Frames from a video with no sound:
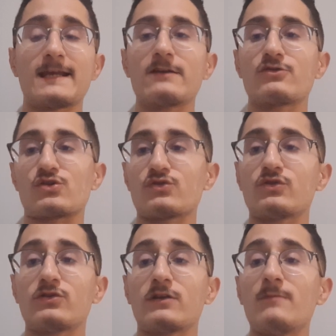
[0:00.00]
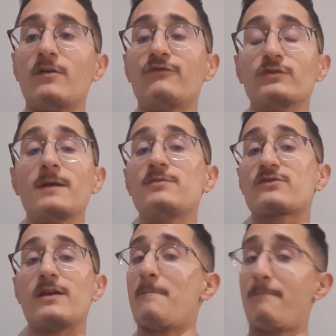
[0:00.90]
quelque chose de totalement fondé
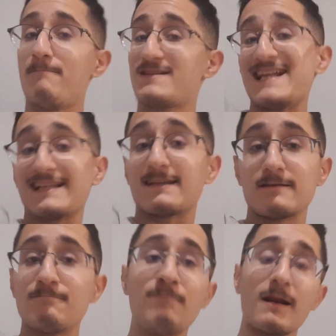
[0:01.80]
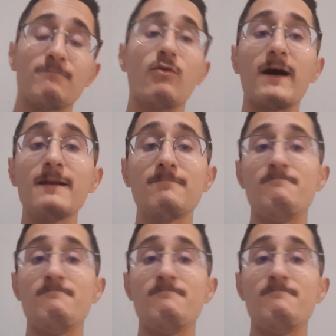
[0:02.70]
puisque les stats parle pour elle.